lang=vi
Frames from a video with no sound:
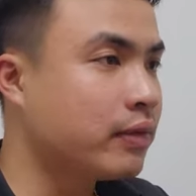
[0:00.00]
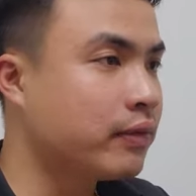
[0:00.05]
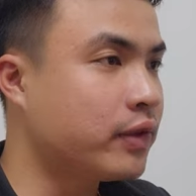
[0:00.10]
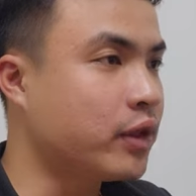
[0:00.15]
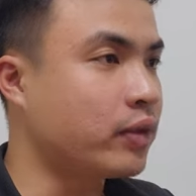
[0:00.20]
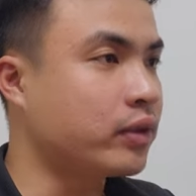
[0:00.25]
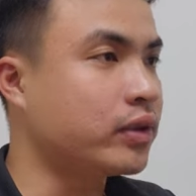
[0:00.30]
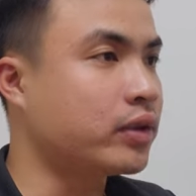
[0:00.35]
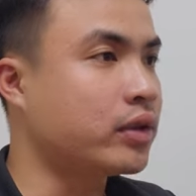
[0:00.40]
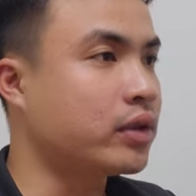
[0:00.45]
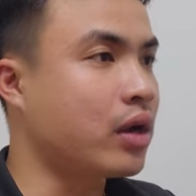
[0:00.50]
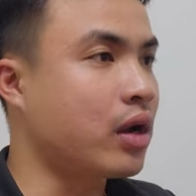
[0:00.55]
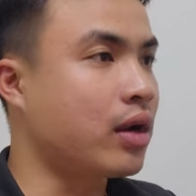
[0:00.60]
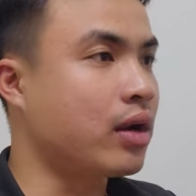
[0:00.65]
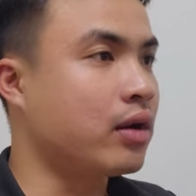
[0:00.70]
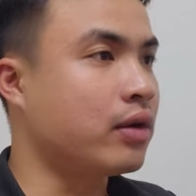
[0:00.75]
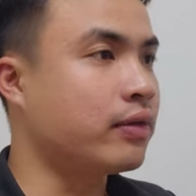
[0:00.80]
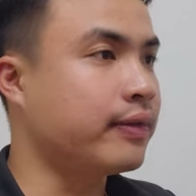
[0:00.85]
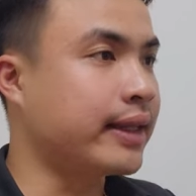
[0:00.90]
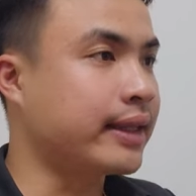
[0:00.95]
ví dụ trường
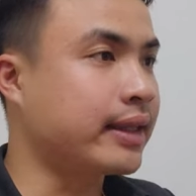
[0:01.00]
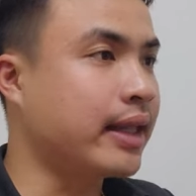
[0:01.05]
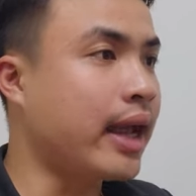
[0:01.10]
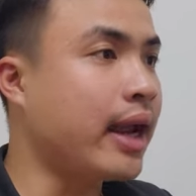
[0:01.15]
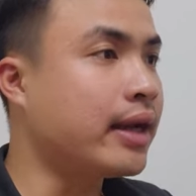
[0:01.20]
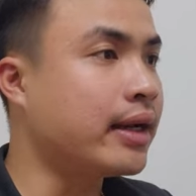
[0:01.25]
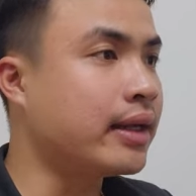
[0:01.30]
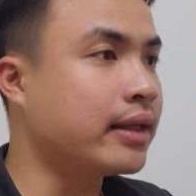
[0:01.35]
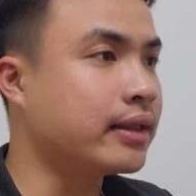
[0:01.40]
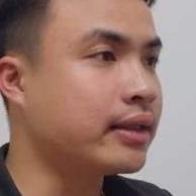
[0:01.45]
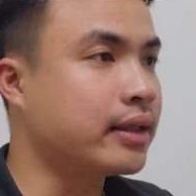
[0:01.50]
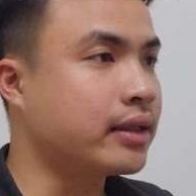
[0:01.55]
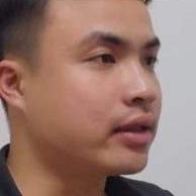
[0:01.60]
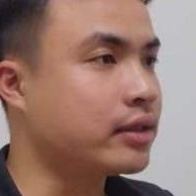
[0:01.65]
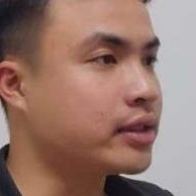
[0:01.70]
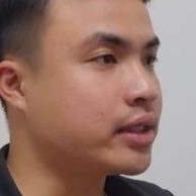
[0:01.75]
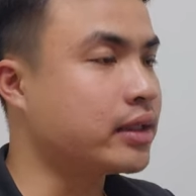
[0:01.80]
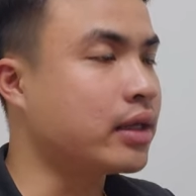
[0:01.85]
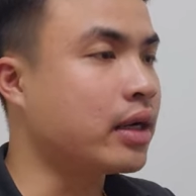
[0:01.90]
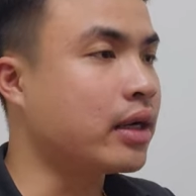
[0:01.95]
họ và tên ấy, thì
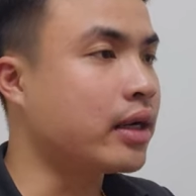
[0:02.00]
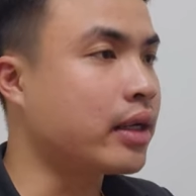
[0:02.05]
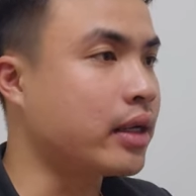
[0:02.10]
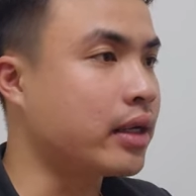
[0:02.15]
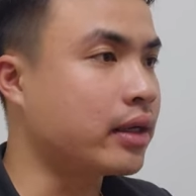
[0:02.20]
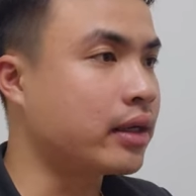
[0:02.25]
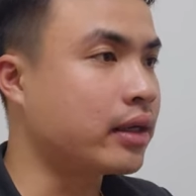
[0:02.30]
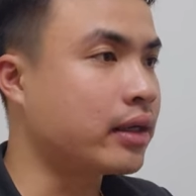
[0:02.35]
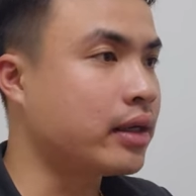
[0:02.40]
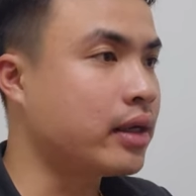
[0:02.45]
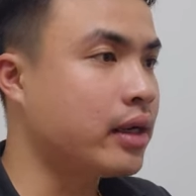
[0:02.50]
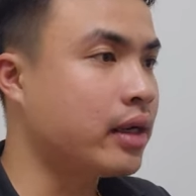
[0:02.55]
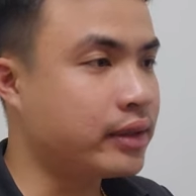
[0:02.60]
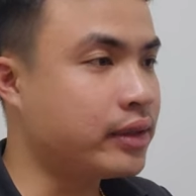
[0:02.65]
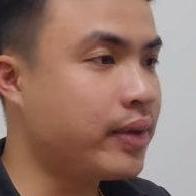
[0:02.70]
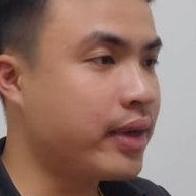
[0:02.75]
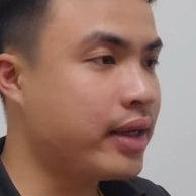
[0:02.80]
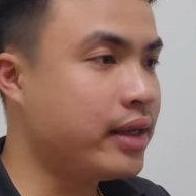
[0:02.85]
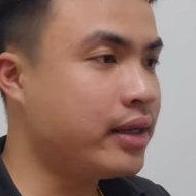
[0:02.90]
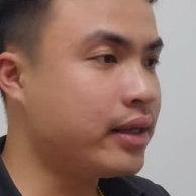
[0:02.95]
nó sẽ tự điền
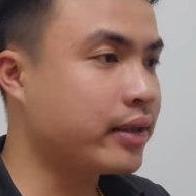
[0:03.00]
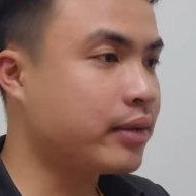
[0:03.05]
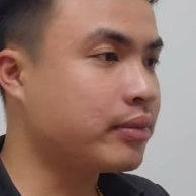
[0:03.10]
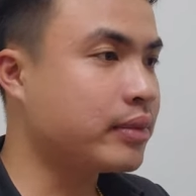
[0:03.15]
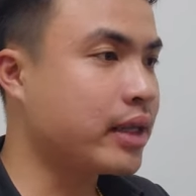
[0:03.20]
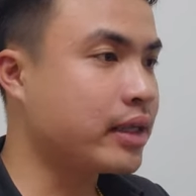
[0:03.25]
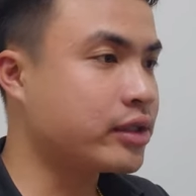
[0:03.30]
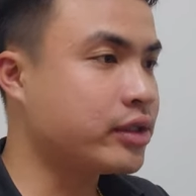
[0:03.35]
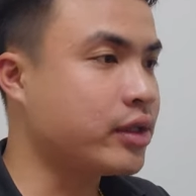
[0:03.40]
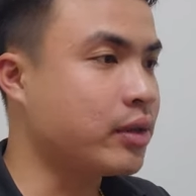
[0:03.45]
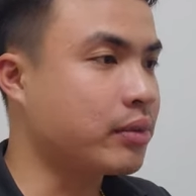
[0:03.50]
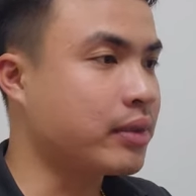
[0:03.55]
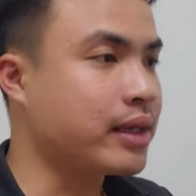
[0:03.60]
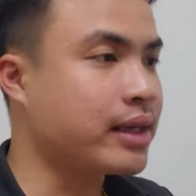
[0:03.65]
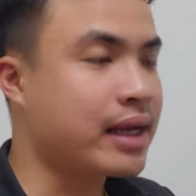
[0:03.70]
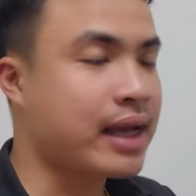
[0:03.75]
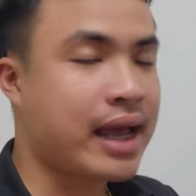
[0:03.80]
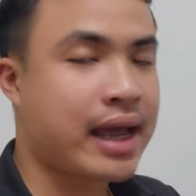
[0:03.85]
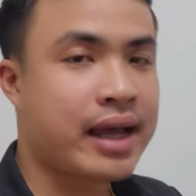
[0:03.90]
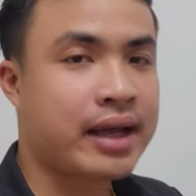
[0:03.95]
lưu ý là chúng ta sử dụng cái
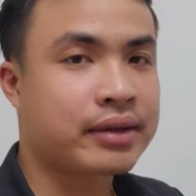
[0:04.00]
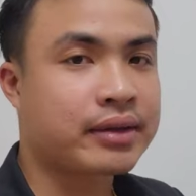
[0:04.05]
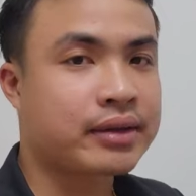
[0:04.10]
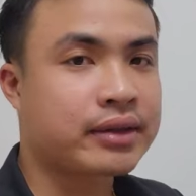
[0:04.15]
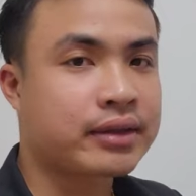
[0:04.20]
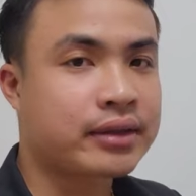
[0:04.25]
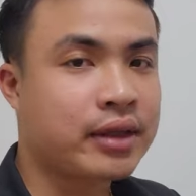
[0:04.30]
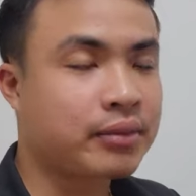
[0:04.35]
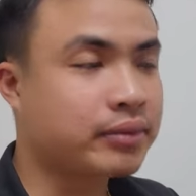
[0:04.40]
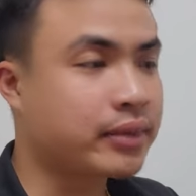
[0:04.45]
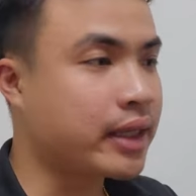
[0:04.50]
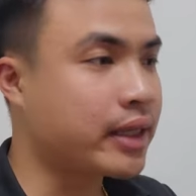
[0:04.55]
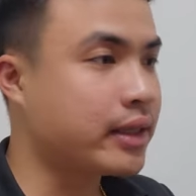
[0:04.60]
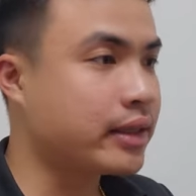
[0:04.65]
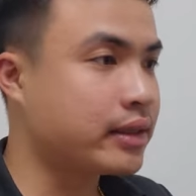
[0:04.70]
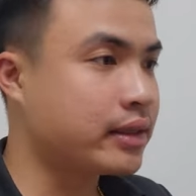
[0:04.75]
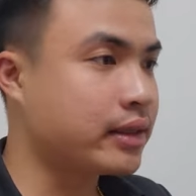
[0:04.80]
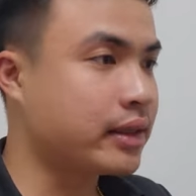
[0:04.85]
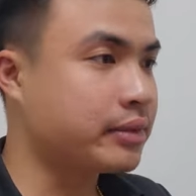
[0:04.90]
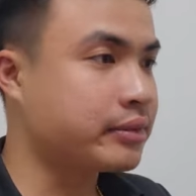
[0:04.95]
ngân hàng thông
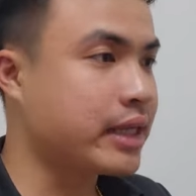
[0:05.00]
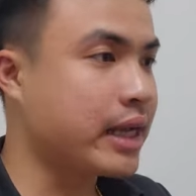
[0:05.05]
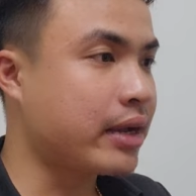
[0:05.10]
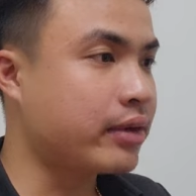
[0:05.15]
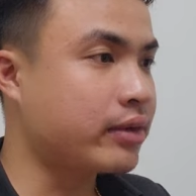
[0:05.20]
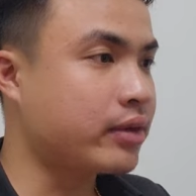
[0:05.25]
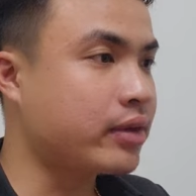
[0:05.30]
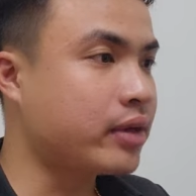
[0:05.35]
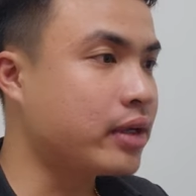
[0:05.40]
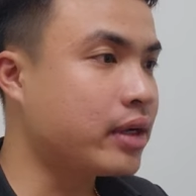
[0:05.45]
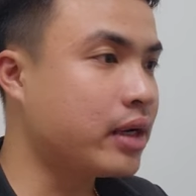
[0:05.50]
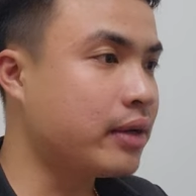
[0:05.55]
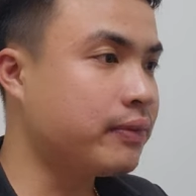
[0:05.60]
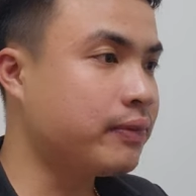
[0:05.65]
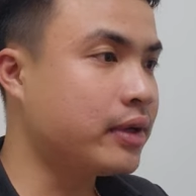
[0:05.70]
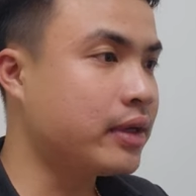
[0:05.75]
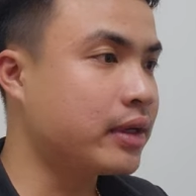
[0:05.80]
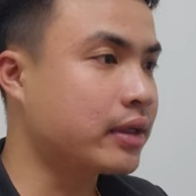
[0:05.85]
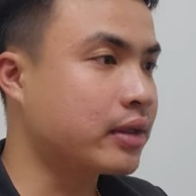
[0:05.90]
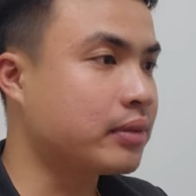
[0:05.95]
tin làm sao cho nó khớp
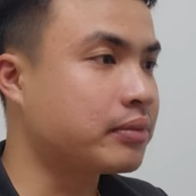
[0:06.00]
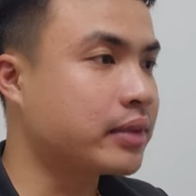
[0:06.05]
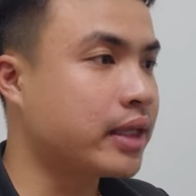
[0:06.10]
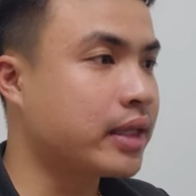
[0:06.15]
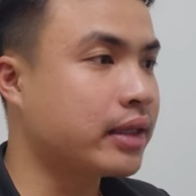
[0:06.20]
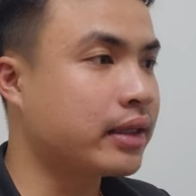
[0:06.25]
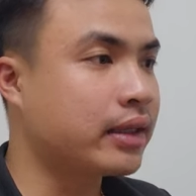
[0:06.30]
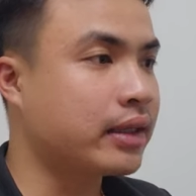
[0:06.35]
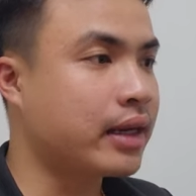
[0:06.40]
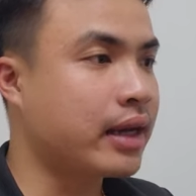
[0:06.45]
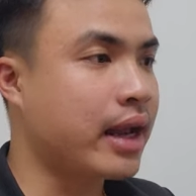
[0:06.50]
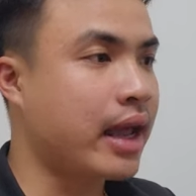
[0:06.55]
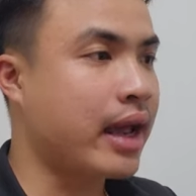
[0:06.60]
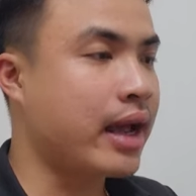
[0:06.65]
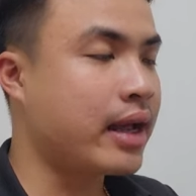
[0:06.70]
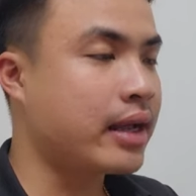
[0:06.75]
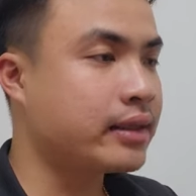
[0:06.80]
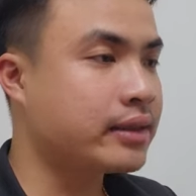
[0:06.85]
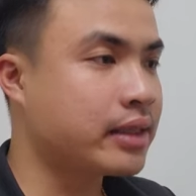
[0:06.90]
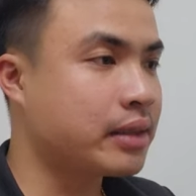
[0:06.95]
với lại thông tin
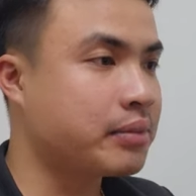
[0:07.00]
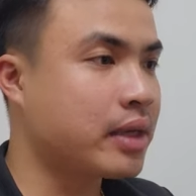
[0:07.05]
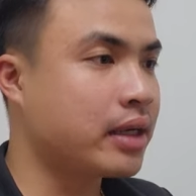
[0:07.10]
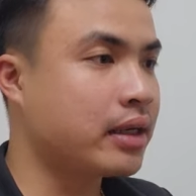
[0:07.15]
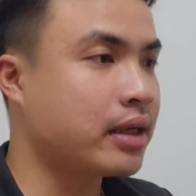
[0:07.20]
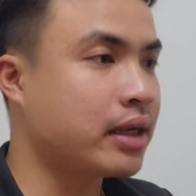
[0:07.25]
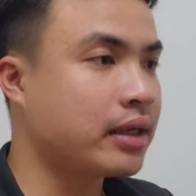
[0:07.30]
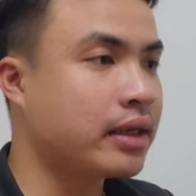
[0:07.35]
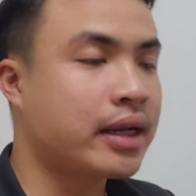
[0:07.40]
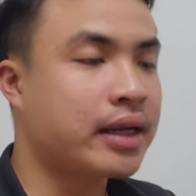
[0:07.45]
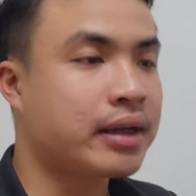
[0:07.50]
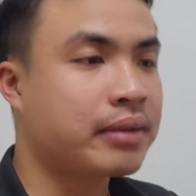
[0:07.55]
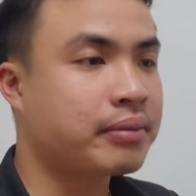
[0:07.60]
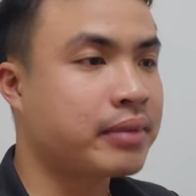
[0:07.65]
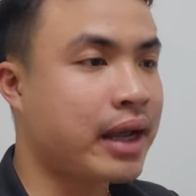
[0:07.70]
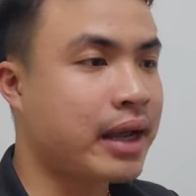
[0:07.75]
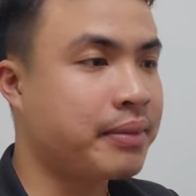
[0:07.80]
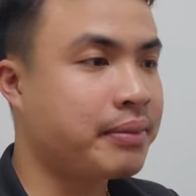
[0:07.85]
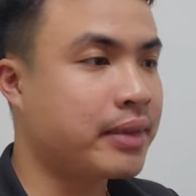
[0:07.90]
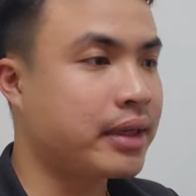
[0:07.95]
đã xác minh ở trên
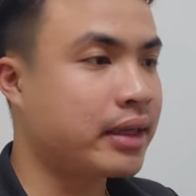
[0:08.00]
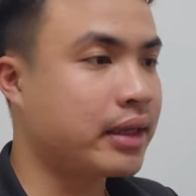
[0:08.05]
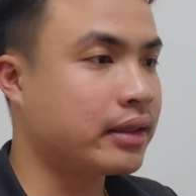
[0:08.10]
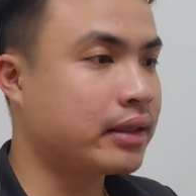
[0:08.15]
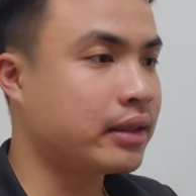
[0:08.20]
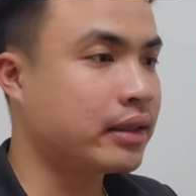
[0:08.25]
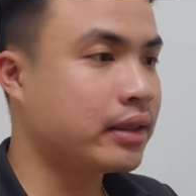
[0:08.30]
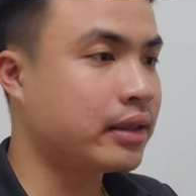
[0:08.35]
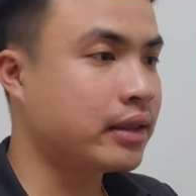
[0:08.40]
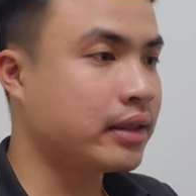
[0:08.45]
app Binance